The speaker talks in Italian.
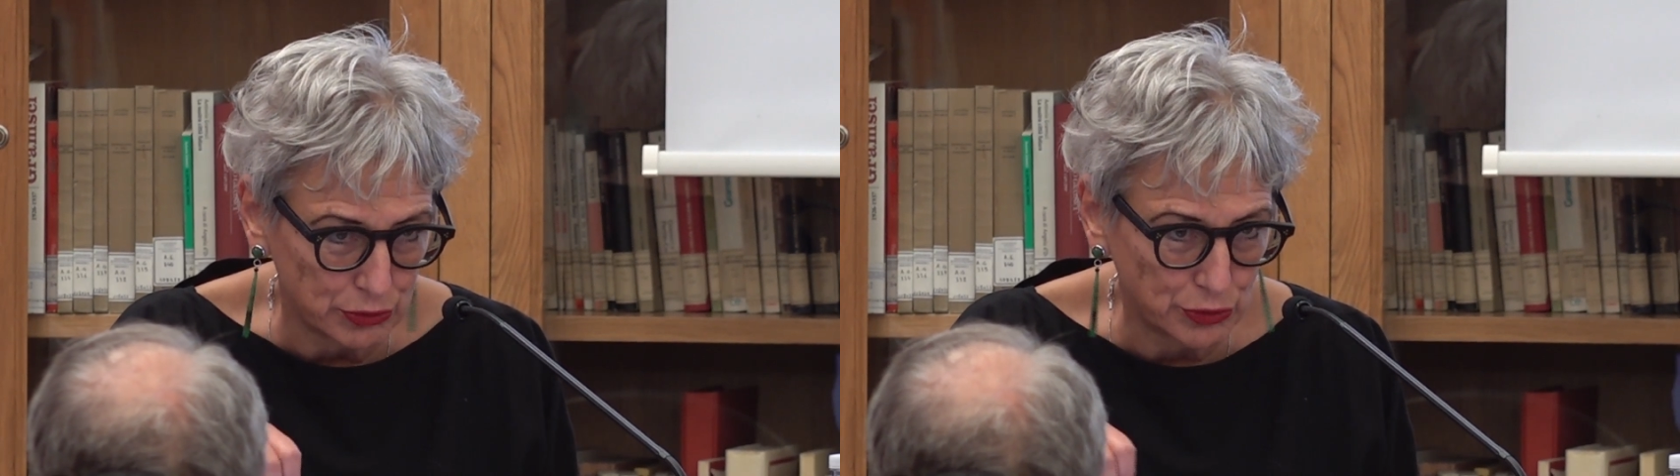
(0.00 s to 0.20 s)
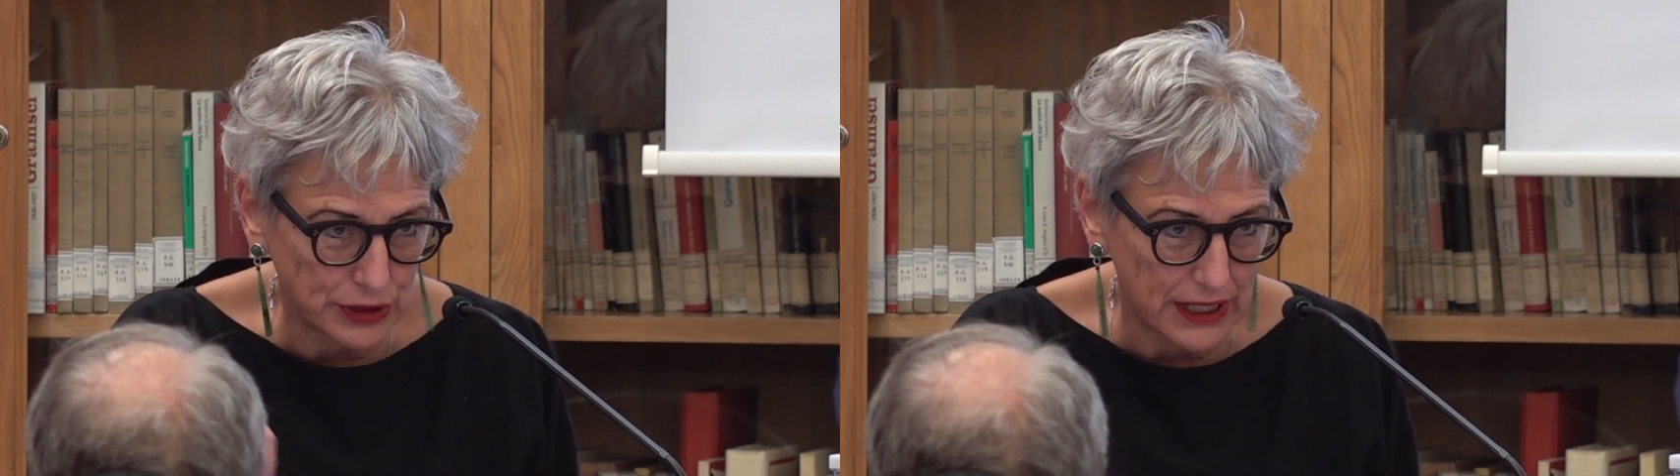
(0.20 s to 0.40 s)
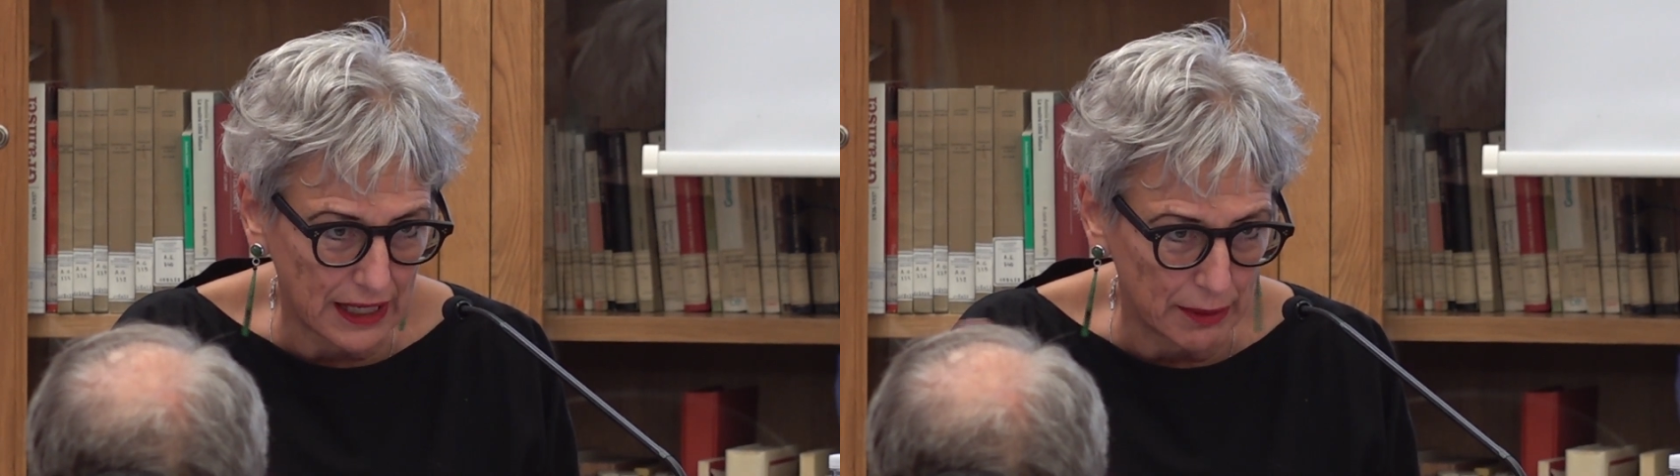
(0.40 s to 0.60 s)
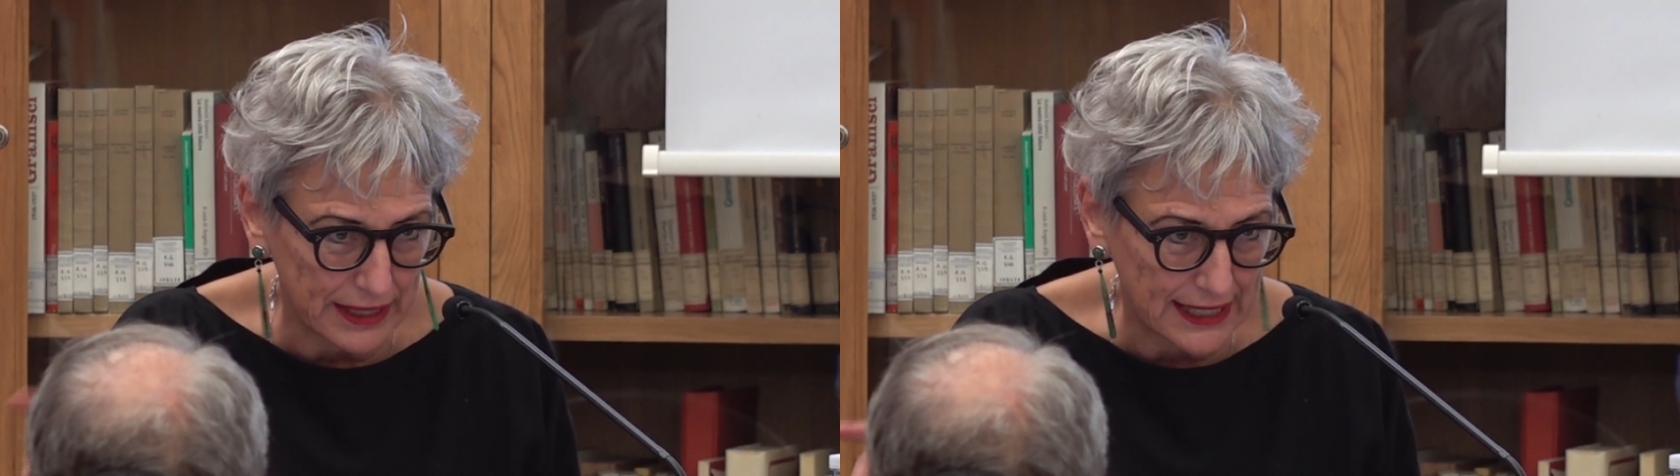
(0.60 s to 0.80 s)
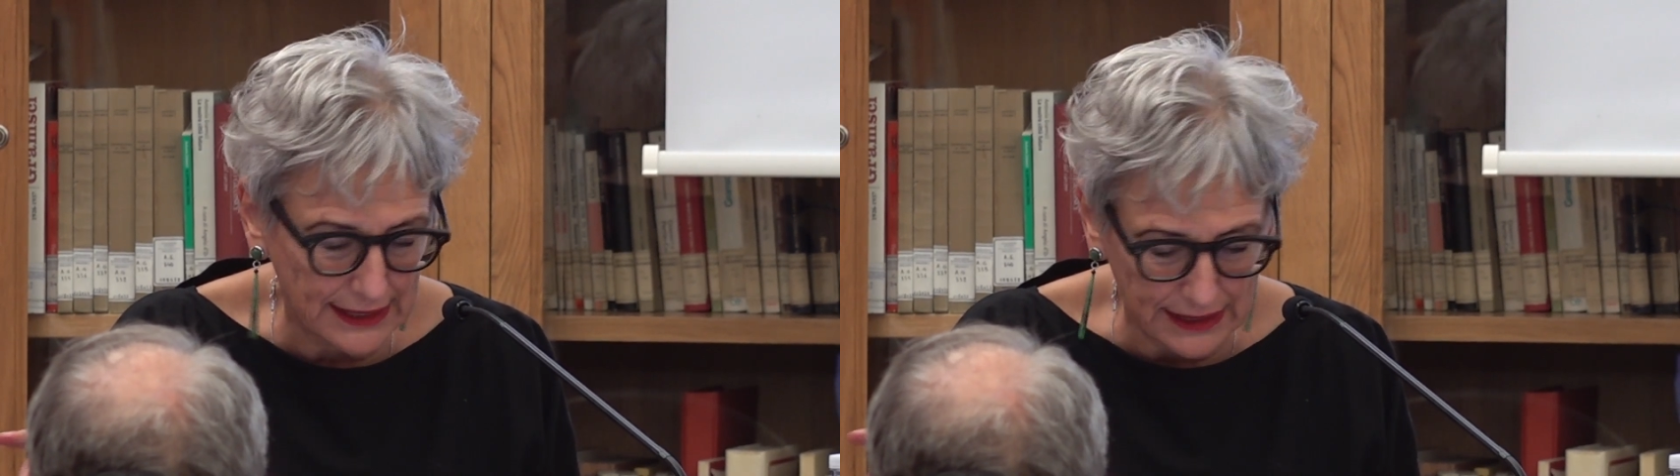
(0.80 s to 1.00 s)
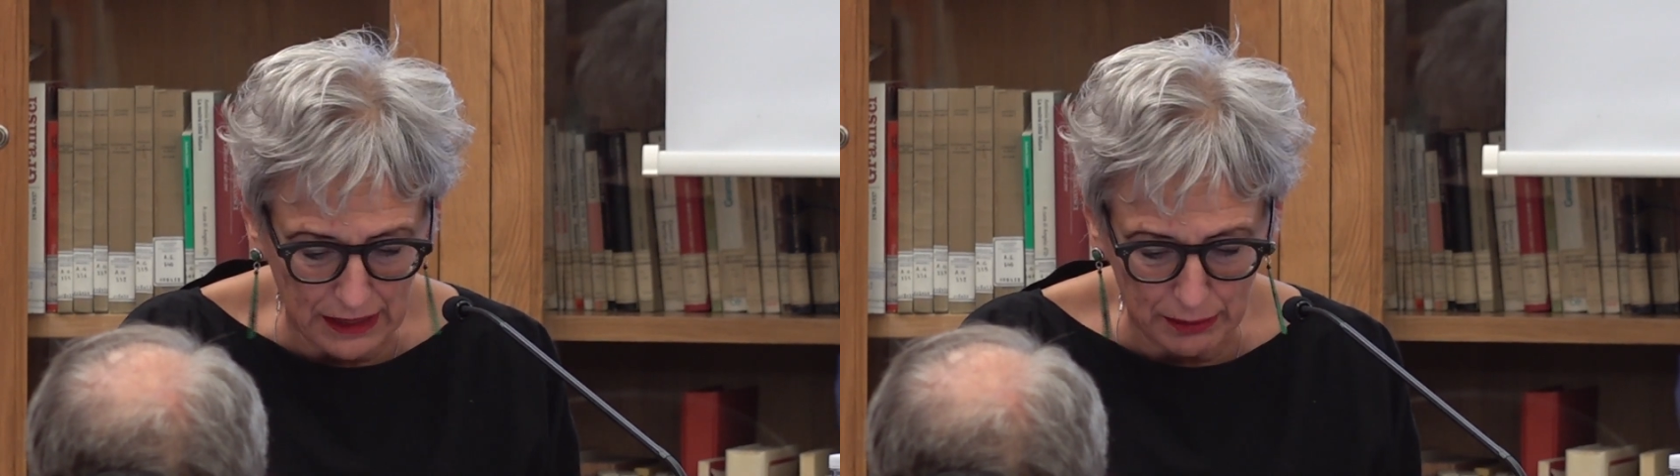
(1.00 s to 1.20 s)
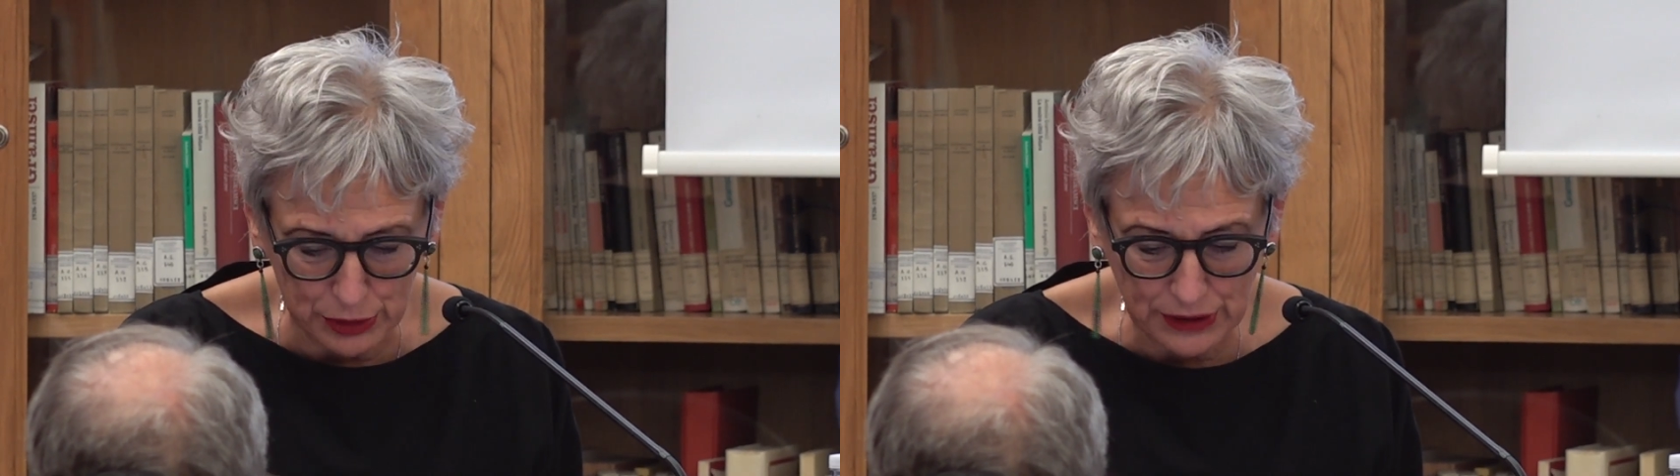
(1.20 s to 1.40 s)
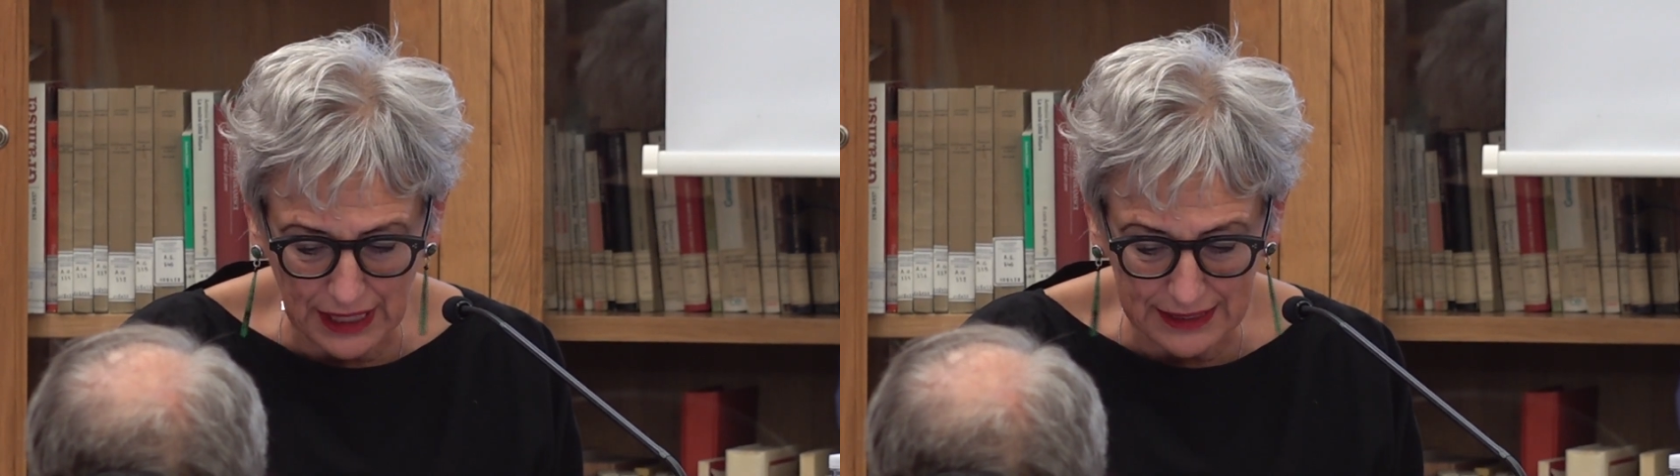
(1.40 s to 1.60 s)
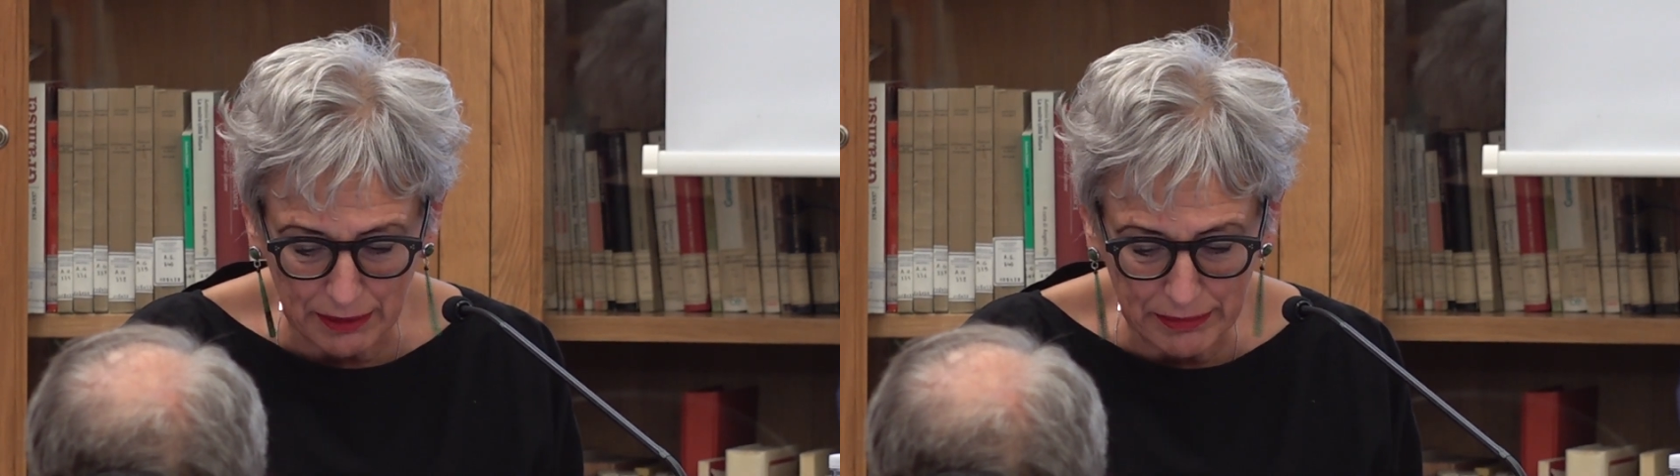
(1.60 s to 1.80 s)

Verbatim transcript: Ustica per essere portato a